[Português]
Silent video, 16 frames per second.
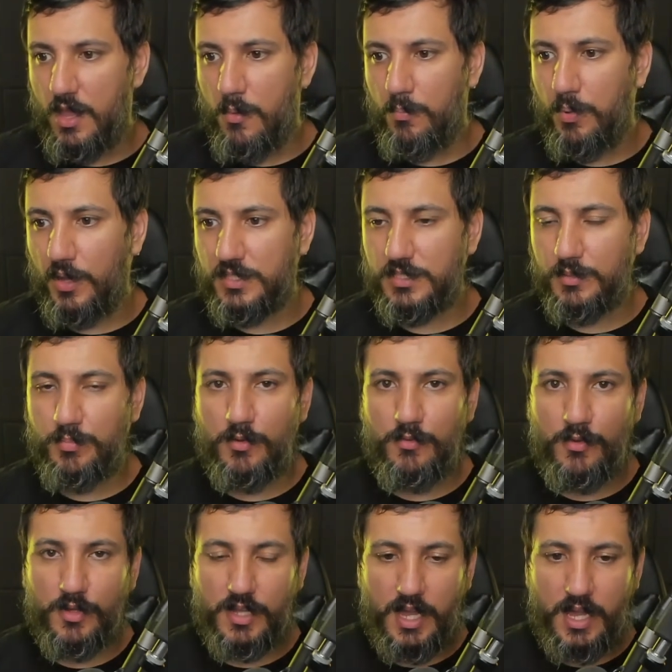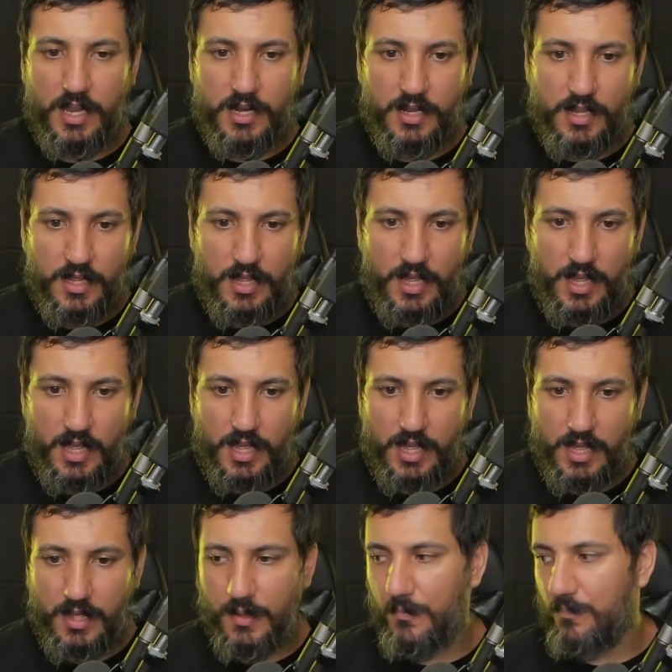possa provocar
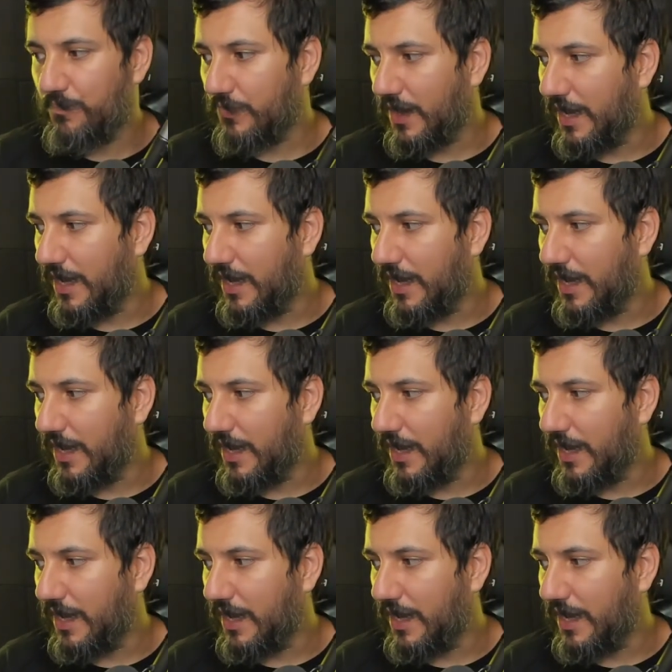é,